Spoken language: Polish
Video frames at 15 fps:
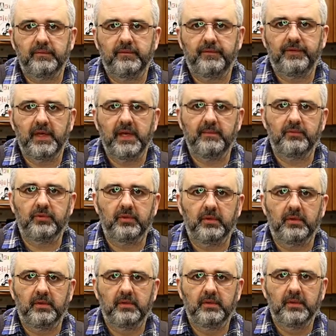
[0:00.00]
wiem,
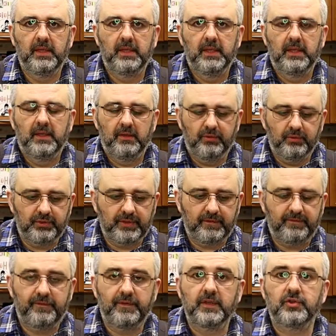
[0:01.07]
to ludzie
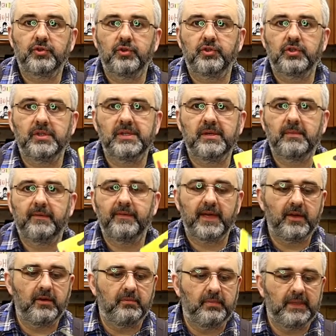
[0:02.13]
w większości
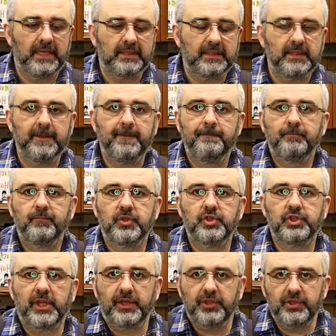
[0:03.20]
zamawiają blaty
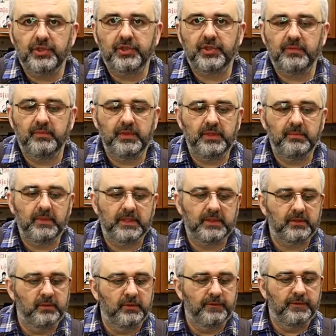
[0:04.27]
40 mm,
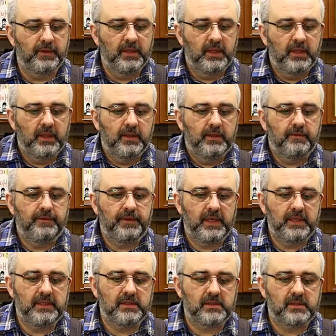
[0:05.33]

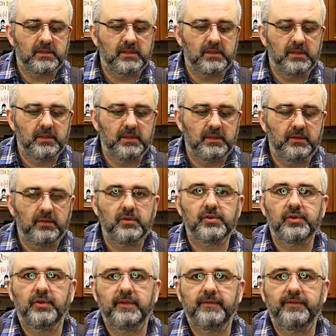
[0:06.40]
więc e, no
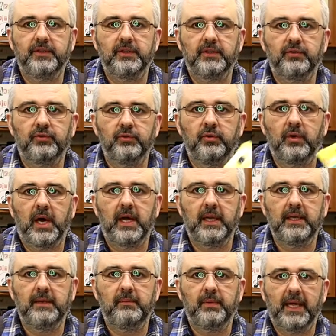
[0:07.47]
sorry winę tu,
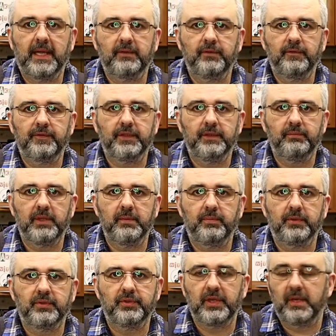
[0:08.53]
ale blatów tym nie
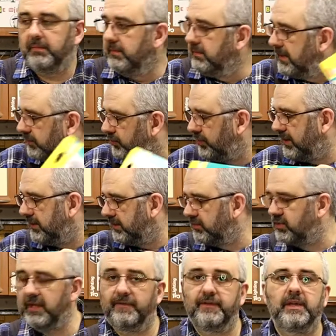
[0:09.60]
potniemy. Mam tu jedną
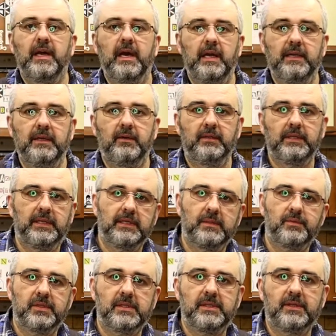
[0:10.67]
szafkę, ale ona jest
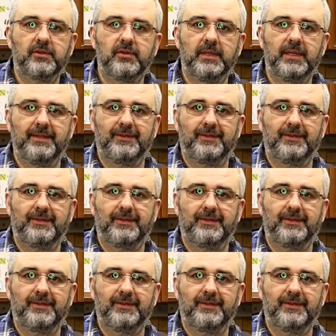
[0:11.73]
przeznaczona